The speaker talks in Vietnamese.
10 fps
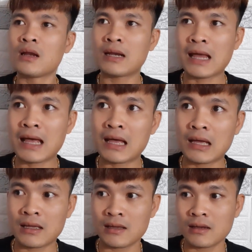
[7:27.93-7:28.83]

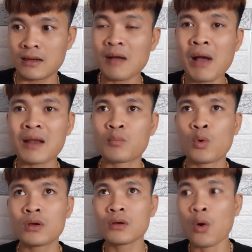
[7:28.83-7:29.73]
là các bạn
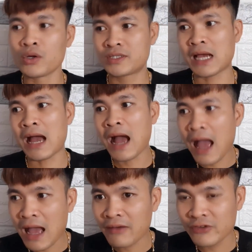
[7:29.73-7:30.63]
muốn đổi trả hàng,